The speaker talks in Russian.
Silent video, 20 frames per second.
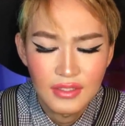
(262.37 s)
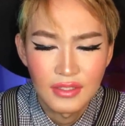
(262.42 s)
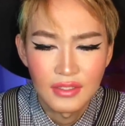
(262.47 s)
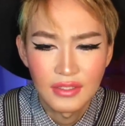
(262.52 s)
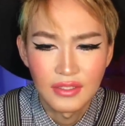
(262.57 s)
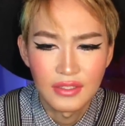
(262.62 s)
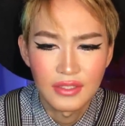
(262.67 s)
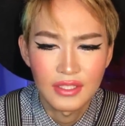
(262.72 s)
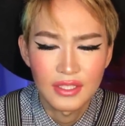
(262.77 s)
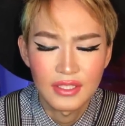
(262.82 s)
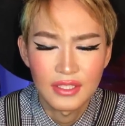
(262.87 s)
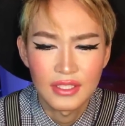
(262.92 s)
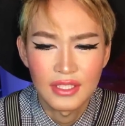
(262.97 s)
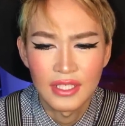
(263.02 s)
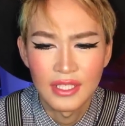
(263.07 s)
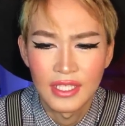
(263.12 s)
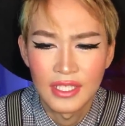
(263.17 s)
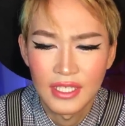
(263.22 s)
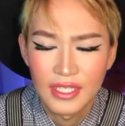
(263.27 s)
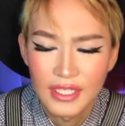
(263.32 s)
э,
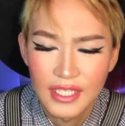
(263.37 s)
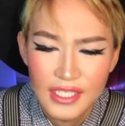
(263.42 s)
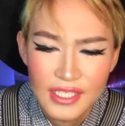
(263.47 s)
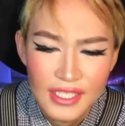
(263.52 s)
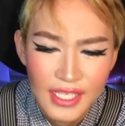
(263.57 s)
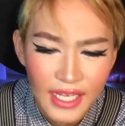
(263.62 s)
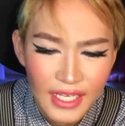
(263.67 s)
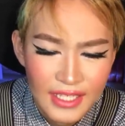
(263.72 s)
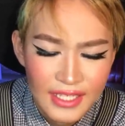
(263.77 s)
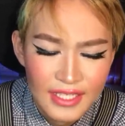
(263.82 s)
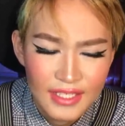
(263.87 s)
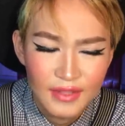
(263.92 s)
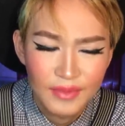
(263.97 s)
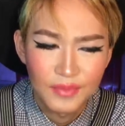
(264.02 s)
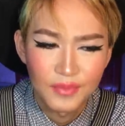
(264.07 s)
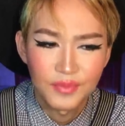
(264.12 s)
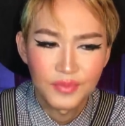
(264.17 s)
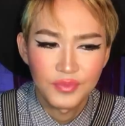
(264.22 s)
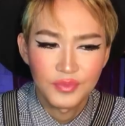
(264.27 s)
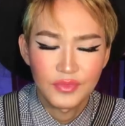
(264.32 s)
сидел на сайте,
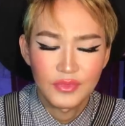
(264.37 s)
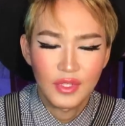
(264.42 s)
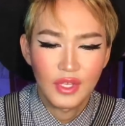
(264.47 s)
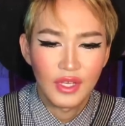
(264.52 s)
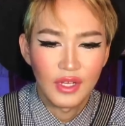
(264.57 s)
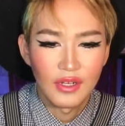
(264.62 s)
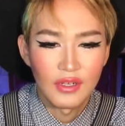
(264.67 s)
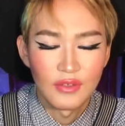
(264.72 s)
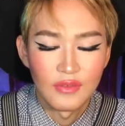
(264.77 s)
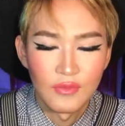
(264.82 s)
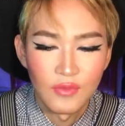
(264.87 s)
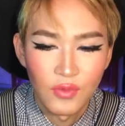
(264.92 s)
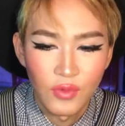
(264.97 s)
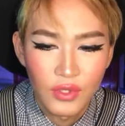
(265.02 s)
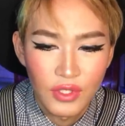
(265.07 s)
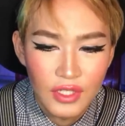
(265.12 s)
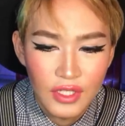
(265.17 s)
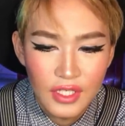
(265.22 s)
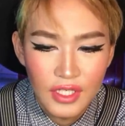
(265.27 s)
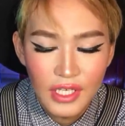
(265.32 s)

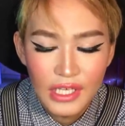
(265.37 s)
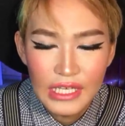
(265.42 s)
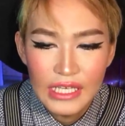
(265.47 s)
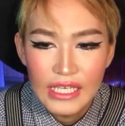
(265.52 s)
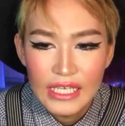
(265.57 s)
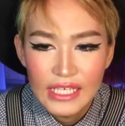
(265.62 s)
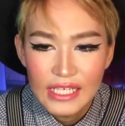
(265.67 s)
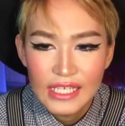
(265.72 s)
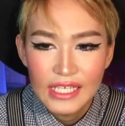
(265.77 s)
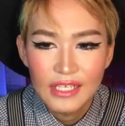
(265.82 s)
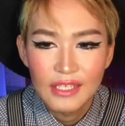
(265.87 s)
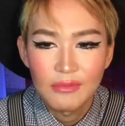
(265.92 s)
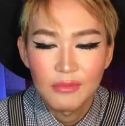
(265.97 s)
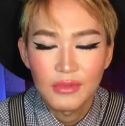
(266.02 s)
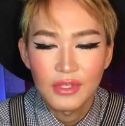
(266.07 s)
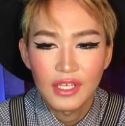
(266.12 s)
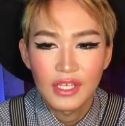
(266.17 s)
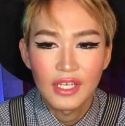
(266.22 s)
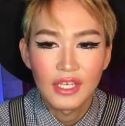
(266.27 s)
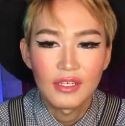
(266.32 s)
вот, и
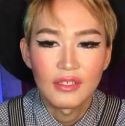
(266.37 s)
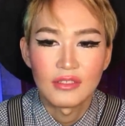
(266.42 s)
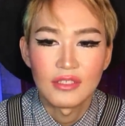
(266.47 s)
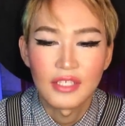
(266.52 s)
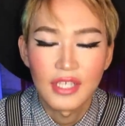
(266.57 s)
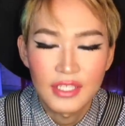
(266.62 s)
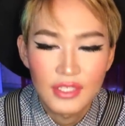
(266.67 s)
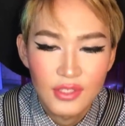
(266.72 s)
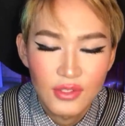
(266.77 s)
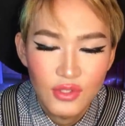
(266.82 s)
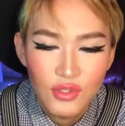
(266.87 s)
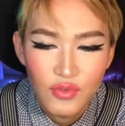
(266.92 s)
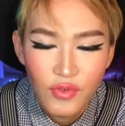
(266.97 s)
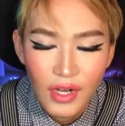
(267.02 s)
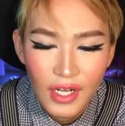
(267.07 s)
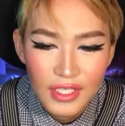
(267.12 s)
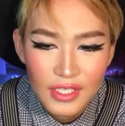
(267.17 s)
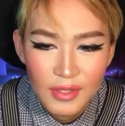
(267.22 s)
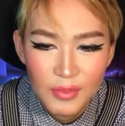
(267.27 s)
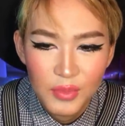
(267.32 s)
мне один
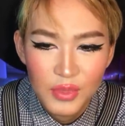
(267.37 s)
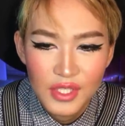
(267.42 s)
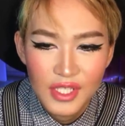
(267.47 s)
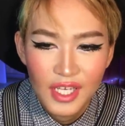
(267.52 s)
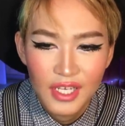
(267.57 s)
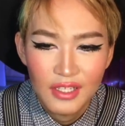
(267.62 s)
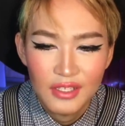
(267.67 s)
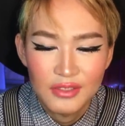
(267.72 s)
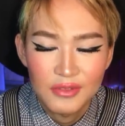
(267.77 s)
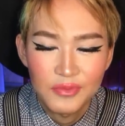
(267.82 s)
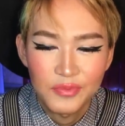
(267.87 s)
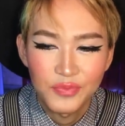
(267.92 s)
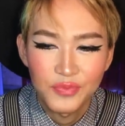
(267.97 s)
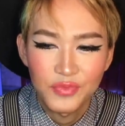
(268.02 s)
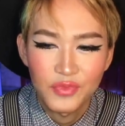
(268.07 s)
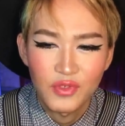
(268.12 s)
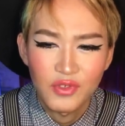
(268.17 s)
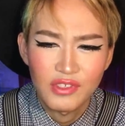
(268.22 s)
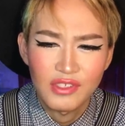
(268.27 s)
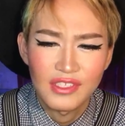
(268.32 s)
чувак написал,
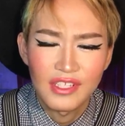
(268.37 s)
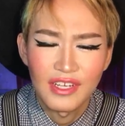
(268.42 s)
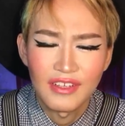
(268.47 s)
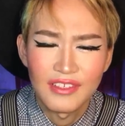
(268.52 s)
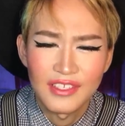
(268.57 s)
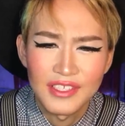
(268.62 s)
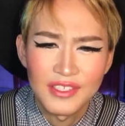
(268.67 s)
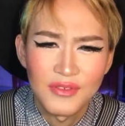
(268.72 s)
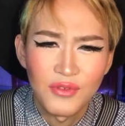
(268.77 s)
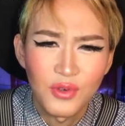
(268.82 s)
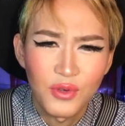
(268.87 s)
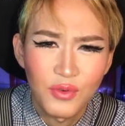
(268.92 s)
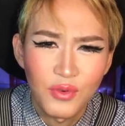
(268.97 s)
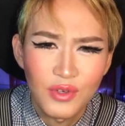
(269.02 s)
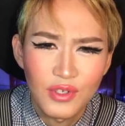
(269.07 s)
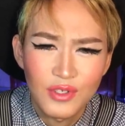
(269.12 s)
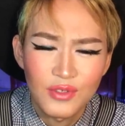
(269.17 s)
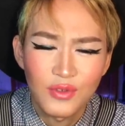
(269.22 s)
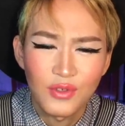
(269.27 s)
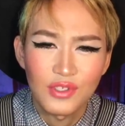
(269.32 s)
его, сдали,
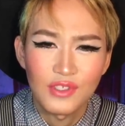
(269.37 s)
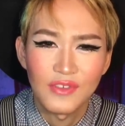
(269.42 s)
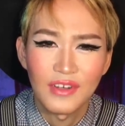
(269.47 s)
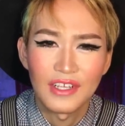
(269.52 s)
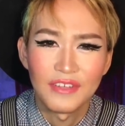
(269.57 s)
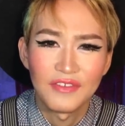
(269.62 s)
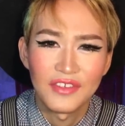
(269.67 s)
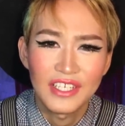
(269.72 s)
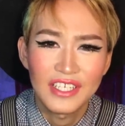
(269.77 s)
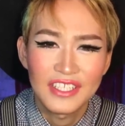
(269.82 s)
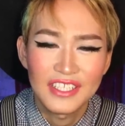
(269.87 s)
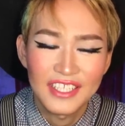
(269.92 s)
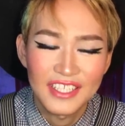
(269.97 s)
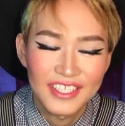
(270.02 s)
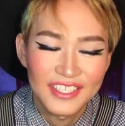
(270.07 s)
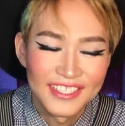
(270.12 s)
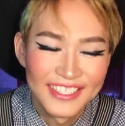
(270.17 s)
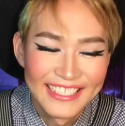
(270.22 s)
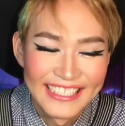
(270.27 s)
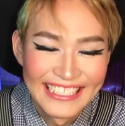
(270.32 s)
его, его звали Виктор,